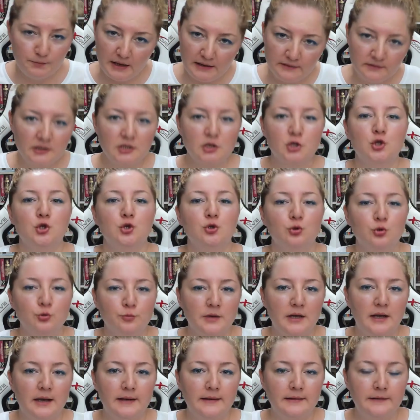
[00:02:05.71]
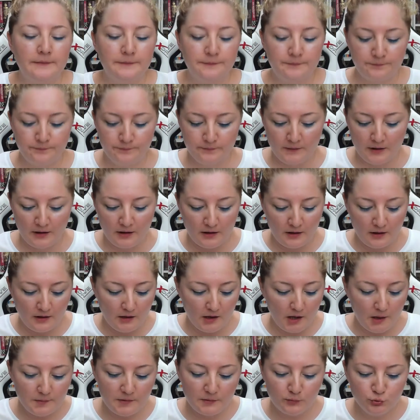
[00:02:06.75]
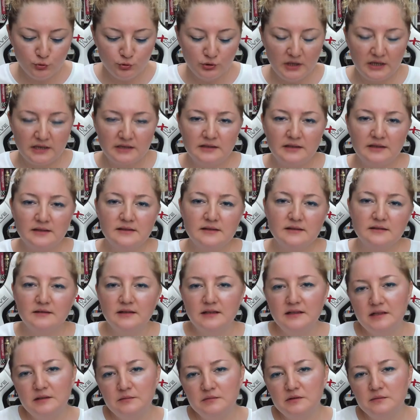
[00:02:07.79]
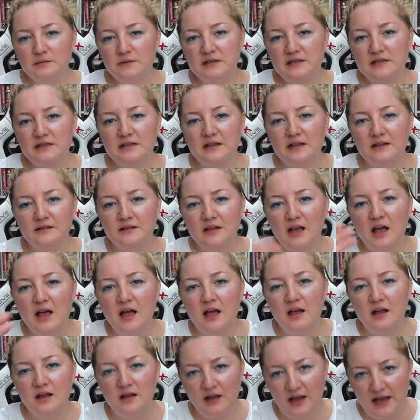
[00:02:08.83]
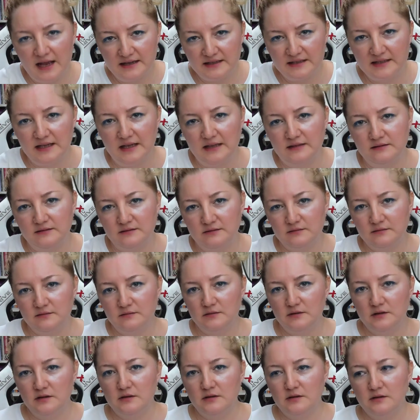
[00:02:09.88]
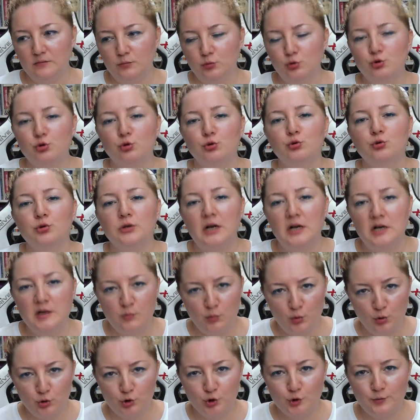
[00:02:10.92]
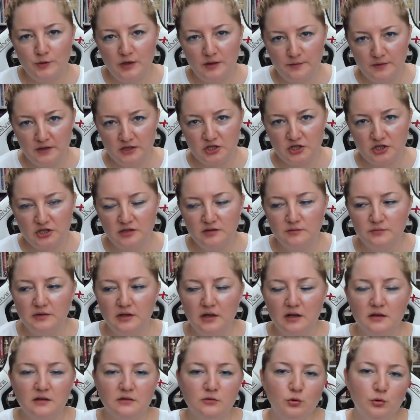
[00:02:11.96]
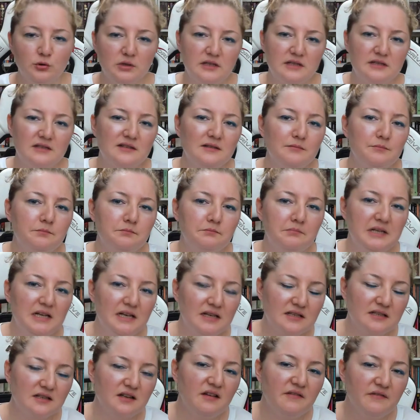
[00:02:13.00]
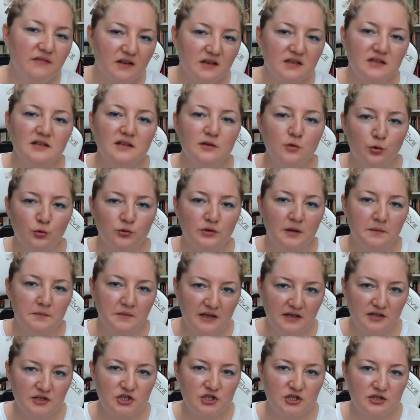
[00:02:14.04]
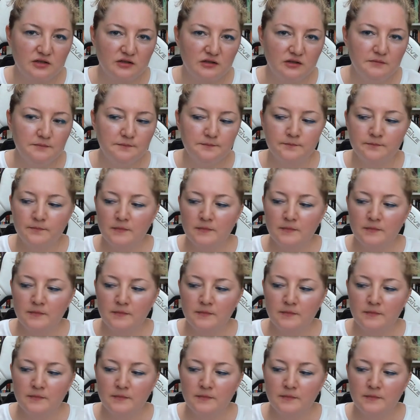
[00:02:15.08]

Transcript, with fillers: Ben de yaşıyorum yani. Ama bunlardan dediğim gibi sizden daha erken e, bu sorunlarla boğuşmaya başladım. Daha, dolayısıyla biraz daha fazla yöntem geliştirdim.